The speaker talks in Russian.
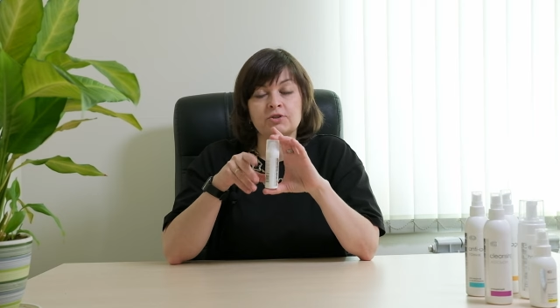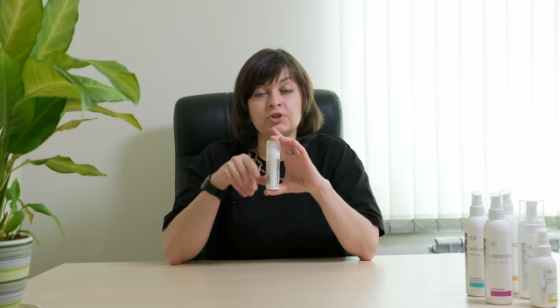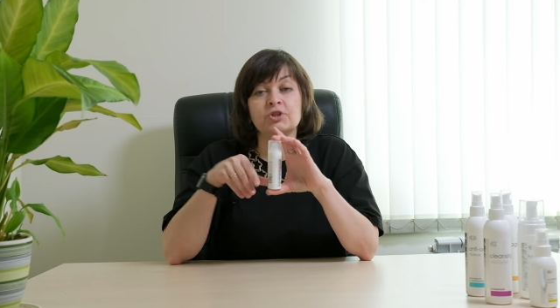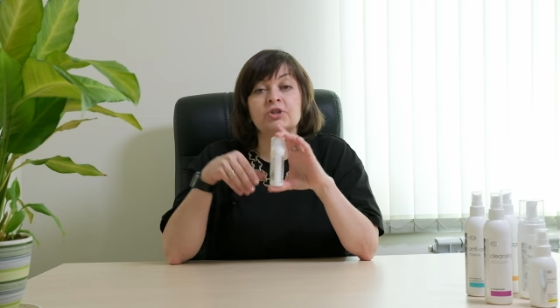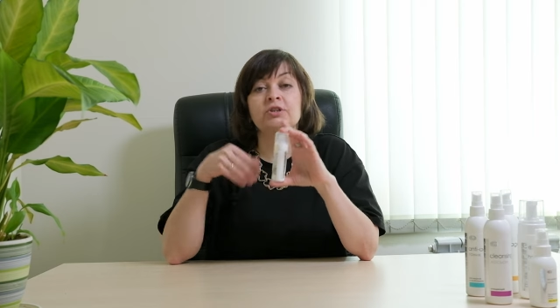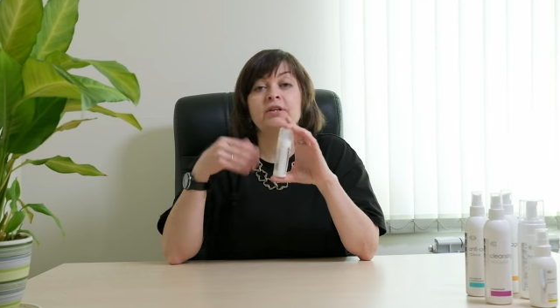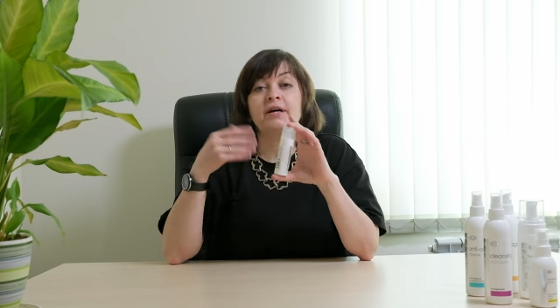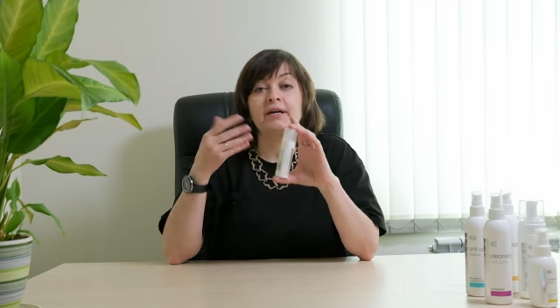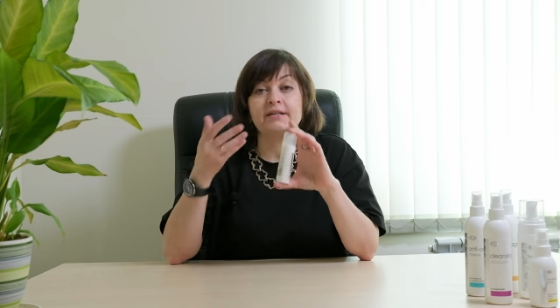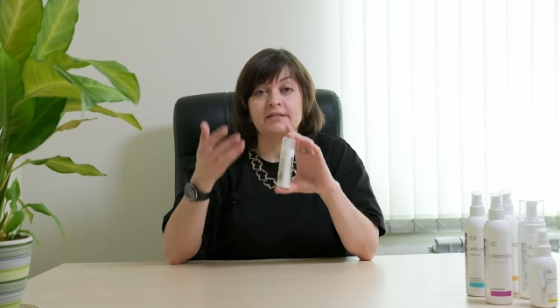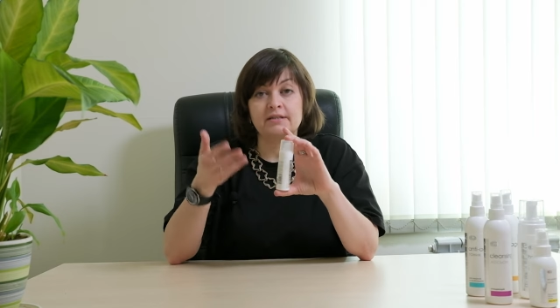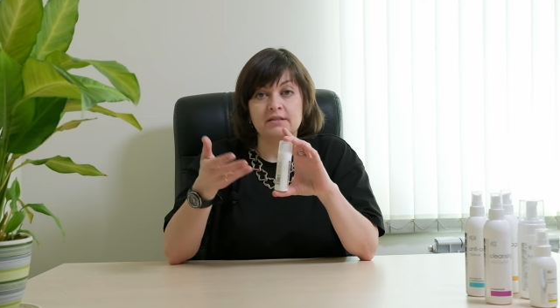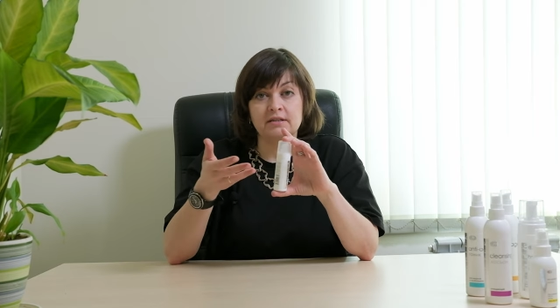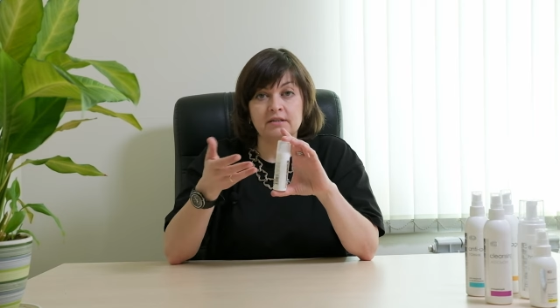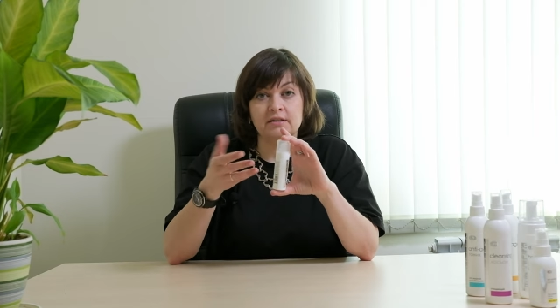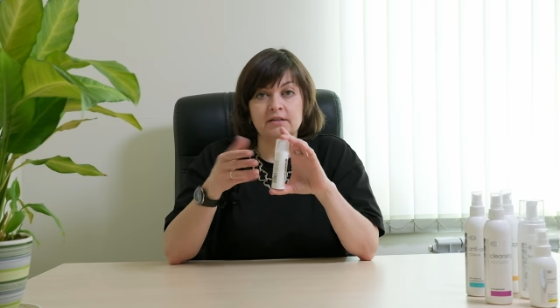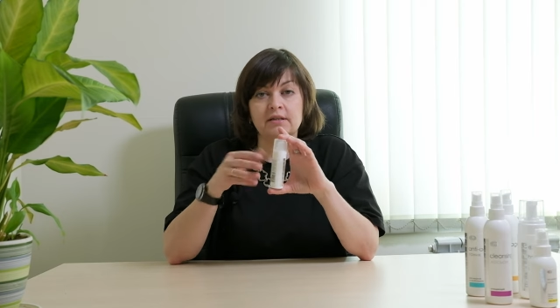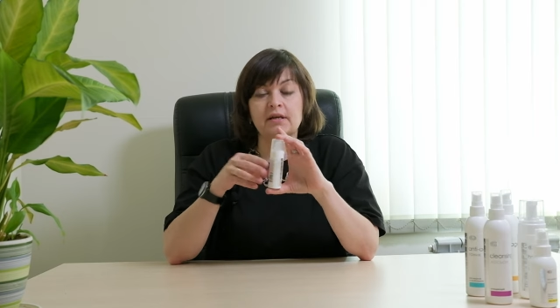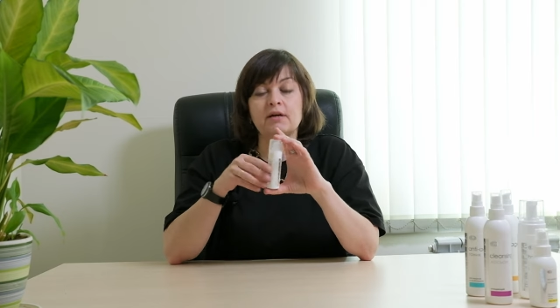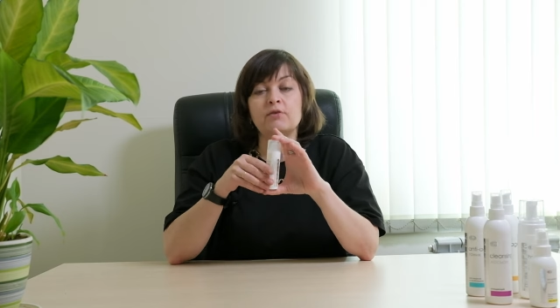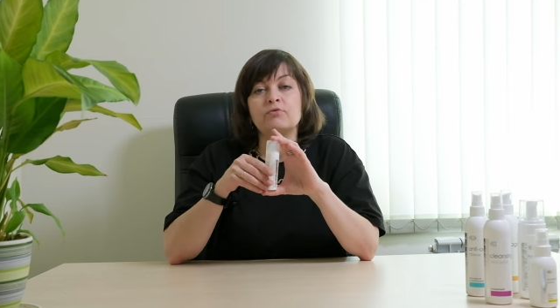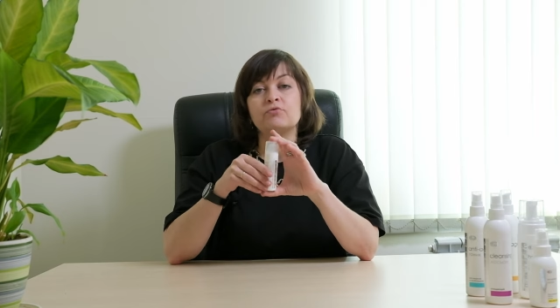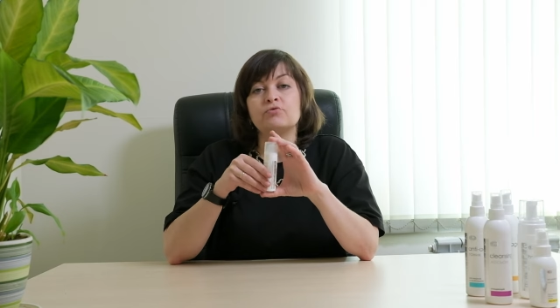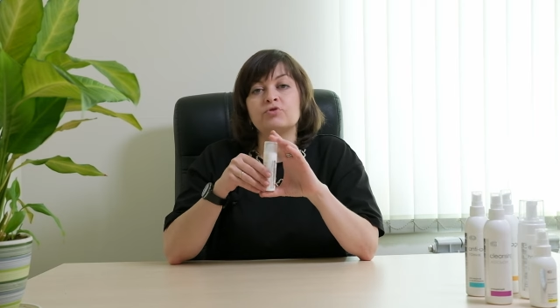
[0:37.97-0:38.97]
желательно
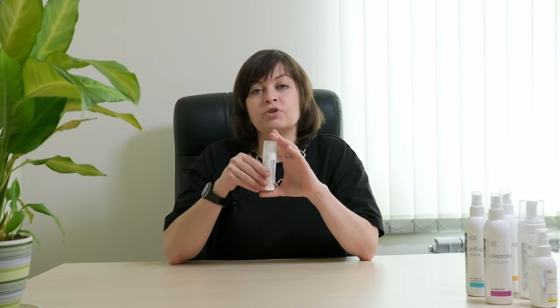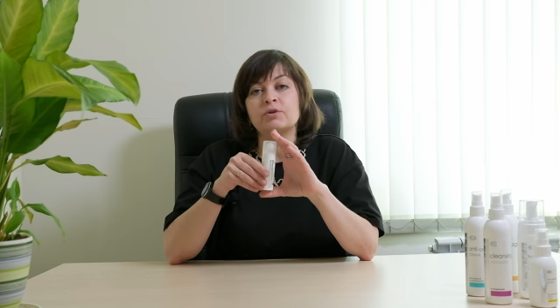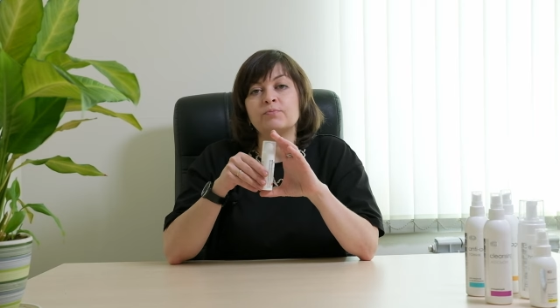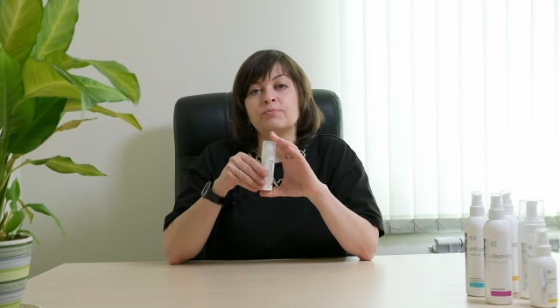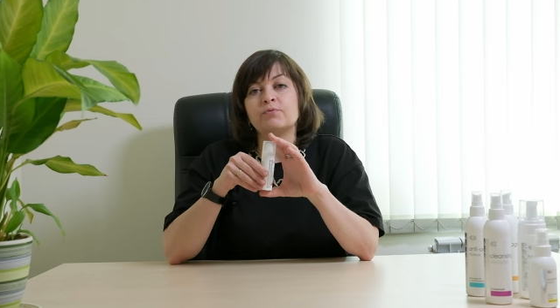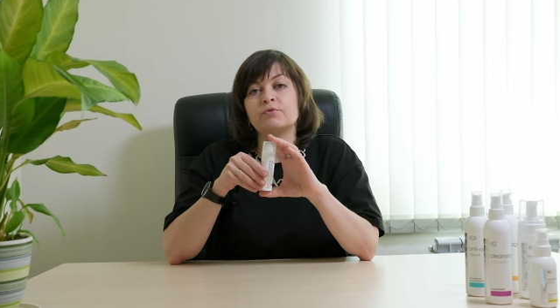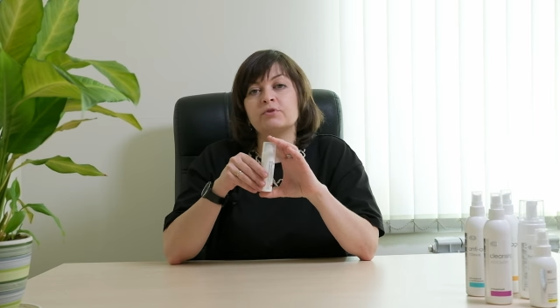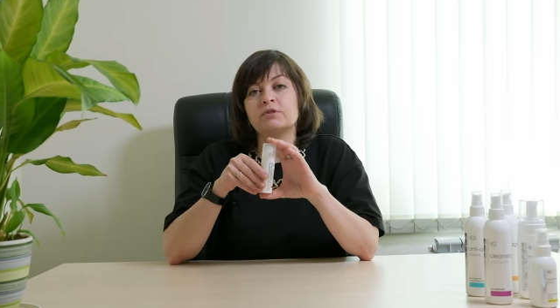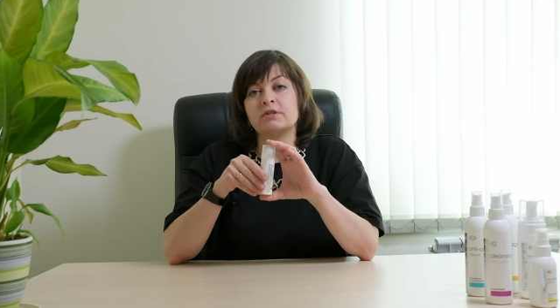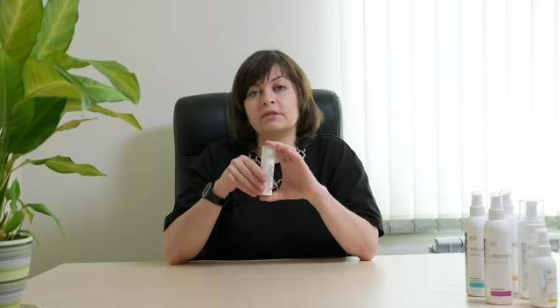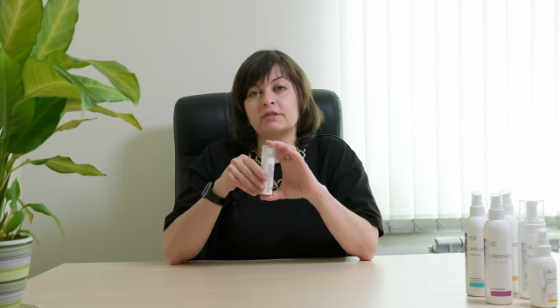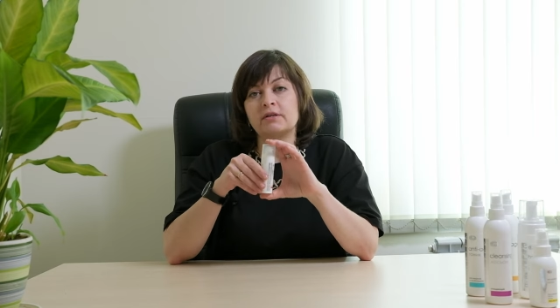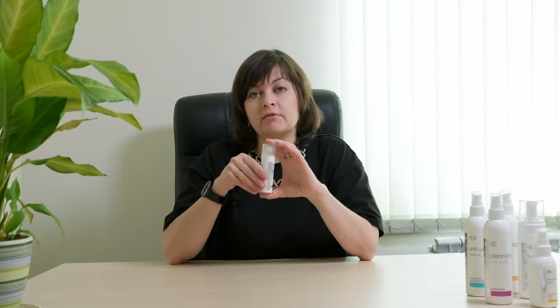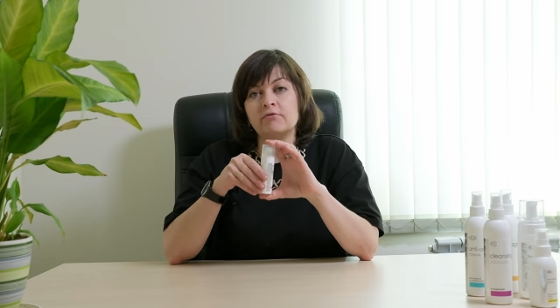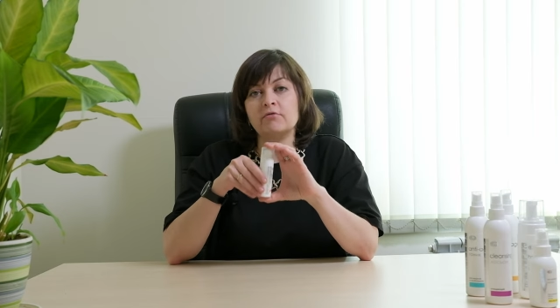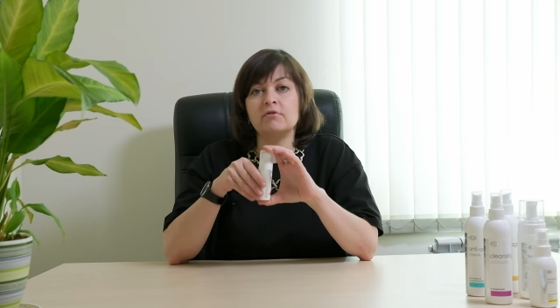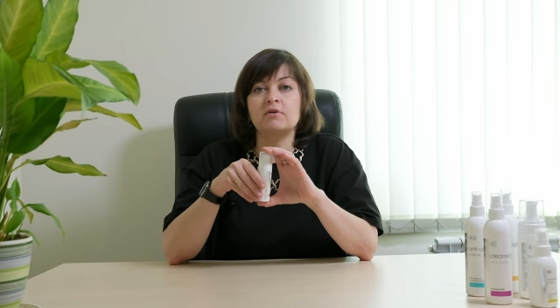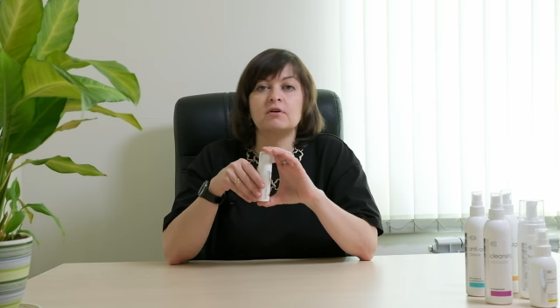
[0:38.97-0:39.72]
да, уже после того,